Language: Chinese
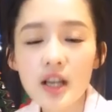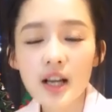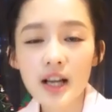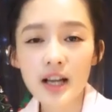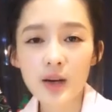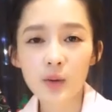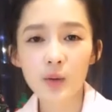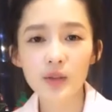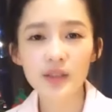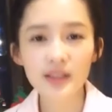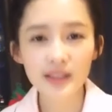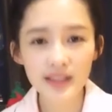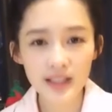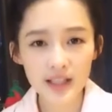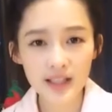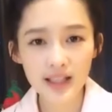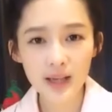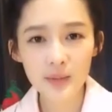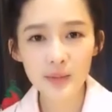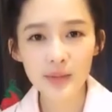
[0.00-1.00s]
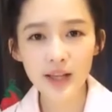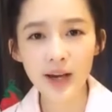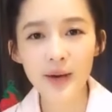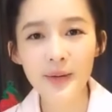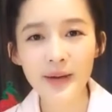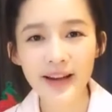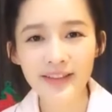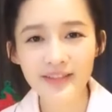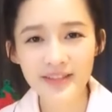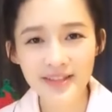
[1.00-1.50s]
电视我的
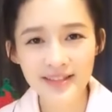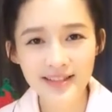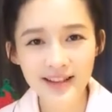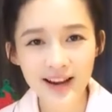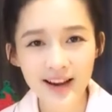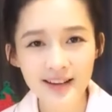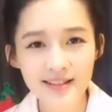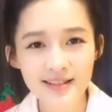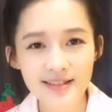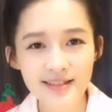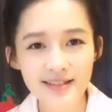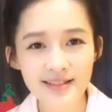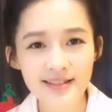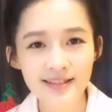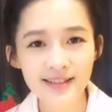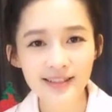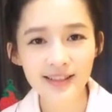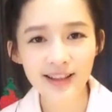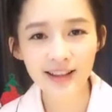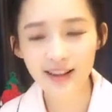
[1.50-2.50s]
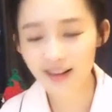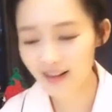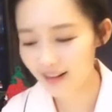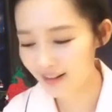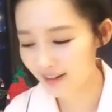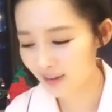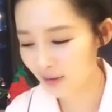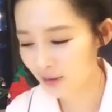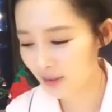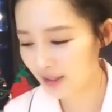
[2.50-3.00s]
电量不到百分之二十
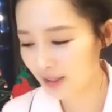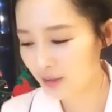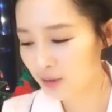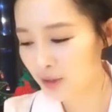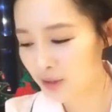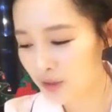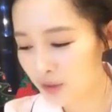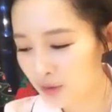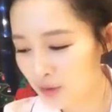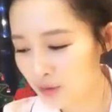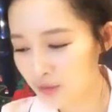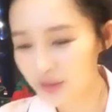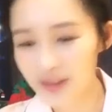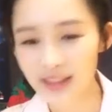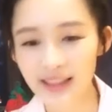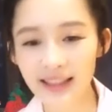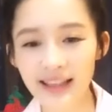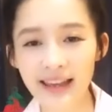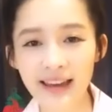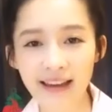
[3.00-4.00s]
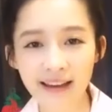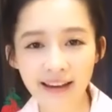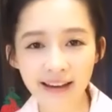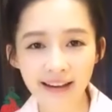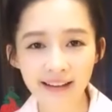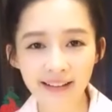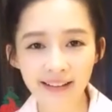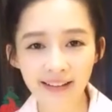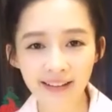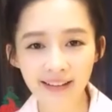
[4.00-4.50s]
了，快给我充充
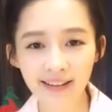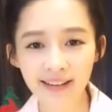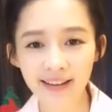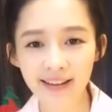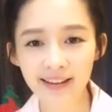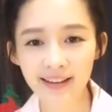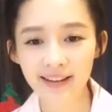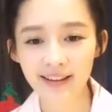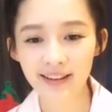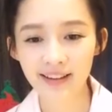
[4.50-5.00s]
电。